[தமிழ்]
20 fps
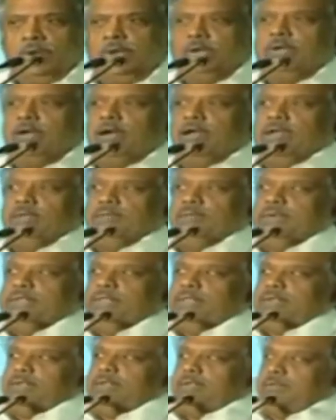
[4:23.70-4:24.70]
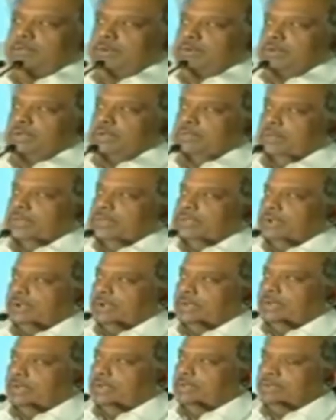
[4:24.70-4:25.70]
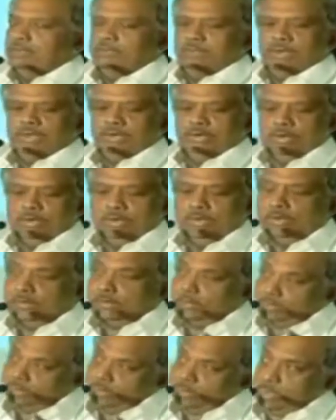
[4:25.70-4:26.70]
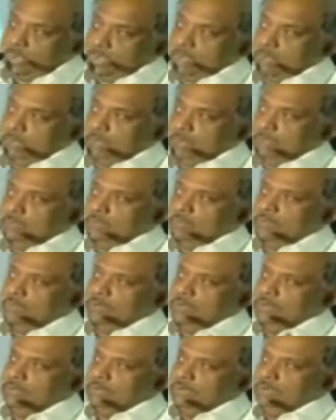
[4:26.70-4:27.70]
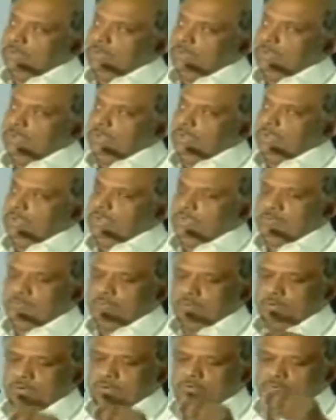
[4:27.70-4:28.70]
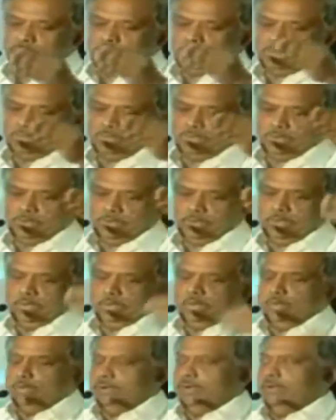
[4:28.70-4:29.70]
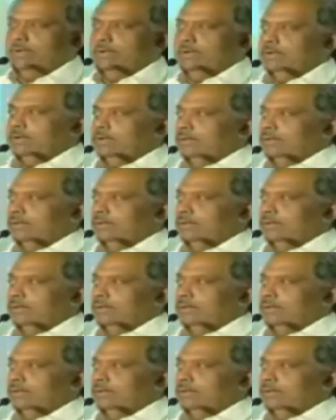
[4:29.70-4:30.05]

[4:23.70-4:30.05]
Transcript: ஒரு காலம் மனிதனை நம்பக்கூடிய பேச்சு கிடையாது மனிதனுடைய அறிவையும் அவனுடைய வழிமுறைகளையும் நான் துச்சமாக எண்ணுகின்றேன்